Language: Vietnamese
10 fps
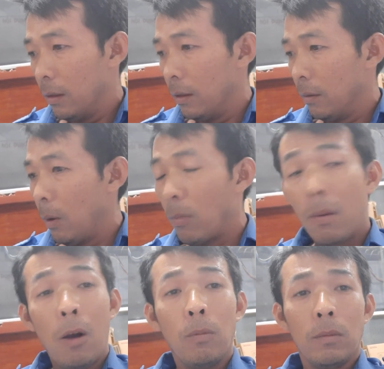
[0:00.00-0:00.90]
à, mong mong
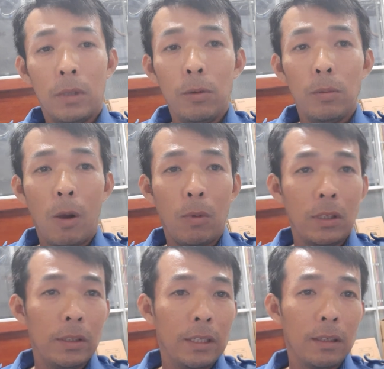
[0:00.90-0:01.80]
mong hiếu mong mọi
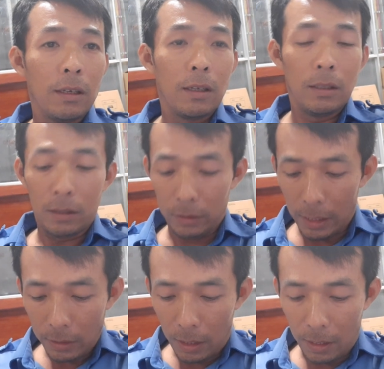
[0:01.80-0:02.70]
người đừng à, đừng
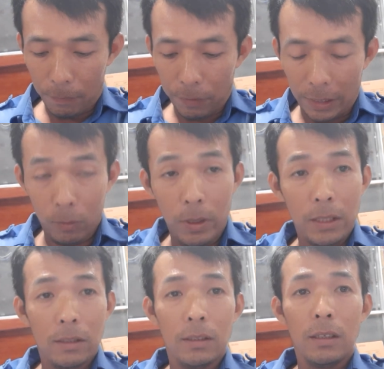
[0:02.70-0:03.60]
nhắn tin làm phiền huy
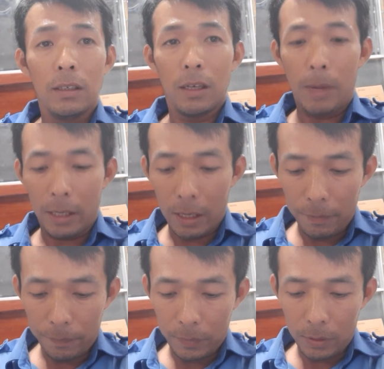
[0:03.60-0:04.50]
nữa các bạn nhé
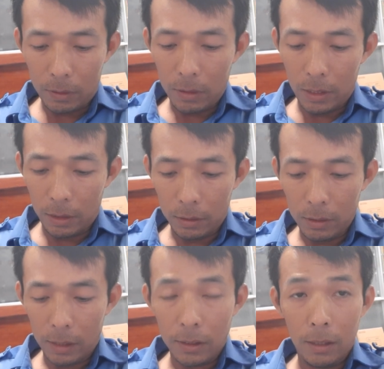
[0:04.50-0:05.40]
có gì thì cứ
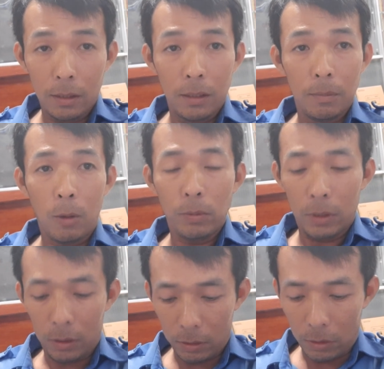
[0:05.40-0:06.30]
nhắn tin inbox
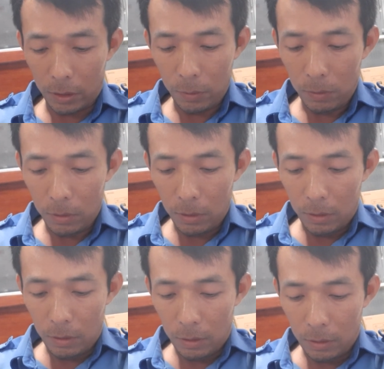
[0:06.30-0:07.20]
cho, cho hiếu
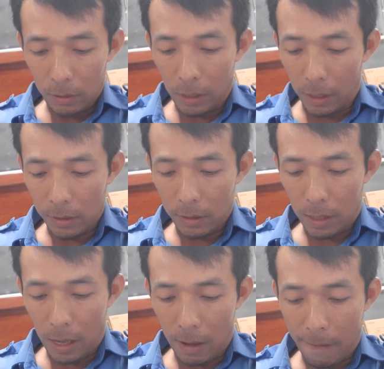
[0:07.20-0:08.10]
hiện tại
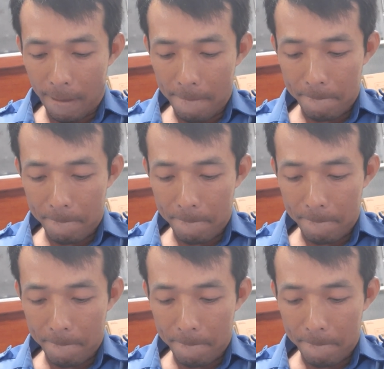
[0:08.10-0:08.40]
là